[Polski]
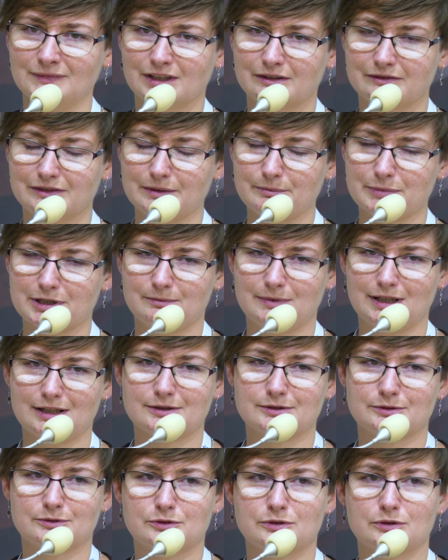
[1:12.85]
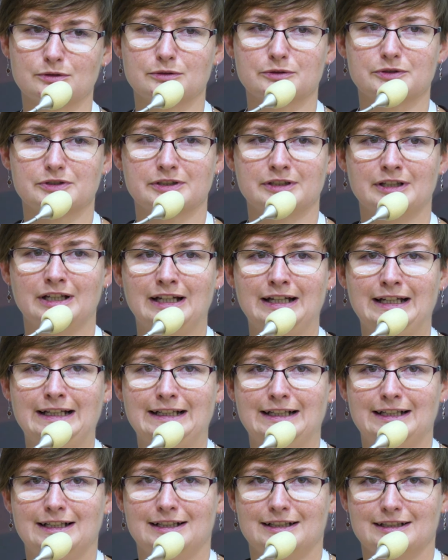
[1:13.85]
Wiem, że bardzo dużo ludzi,
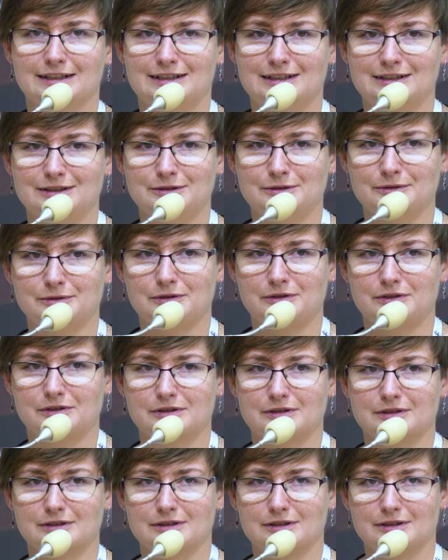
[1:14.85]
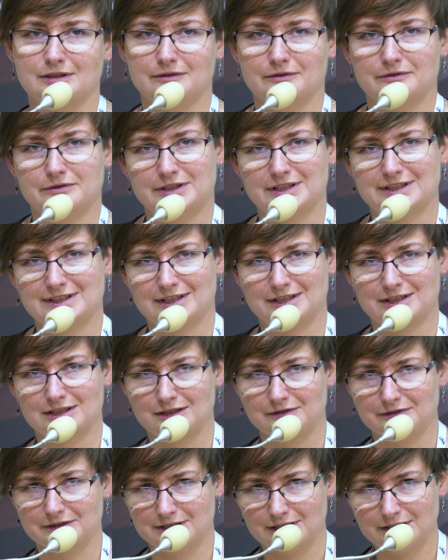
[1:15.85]
kiedy już e, wszyscy się
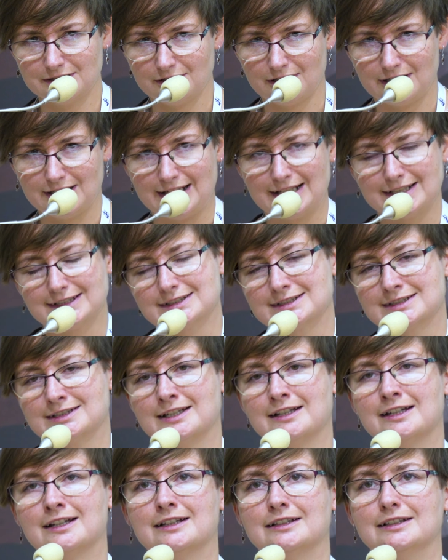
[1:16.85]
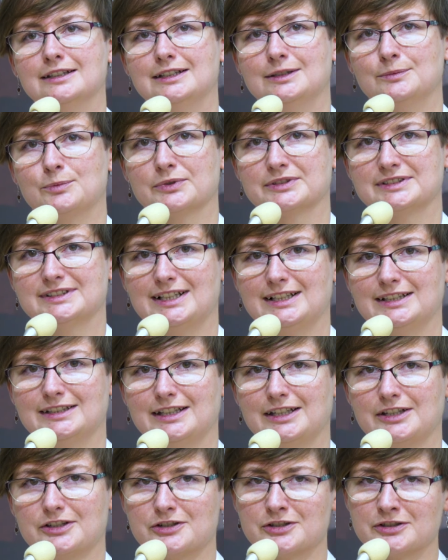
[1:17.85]
dowiedzieli o Helence i poznali
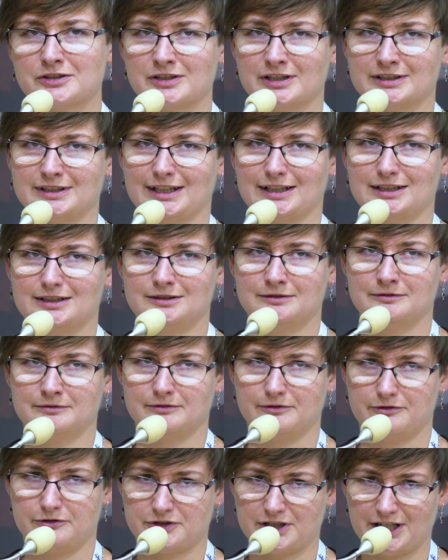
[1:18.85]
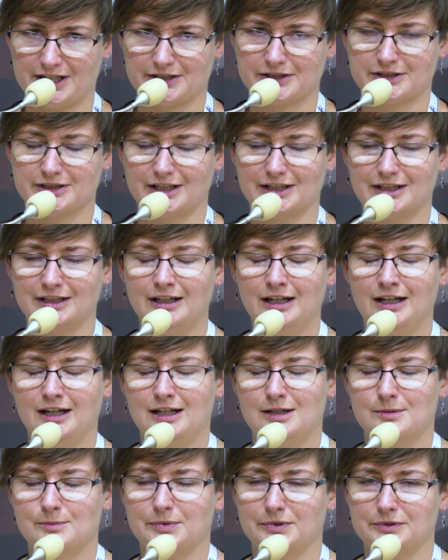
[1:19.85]
jej życie tak wcześniej,
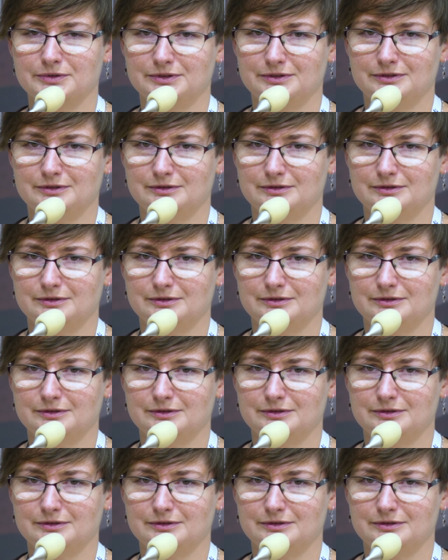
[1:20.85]
bo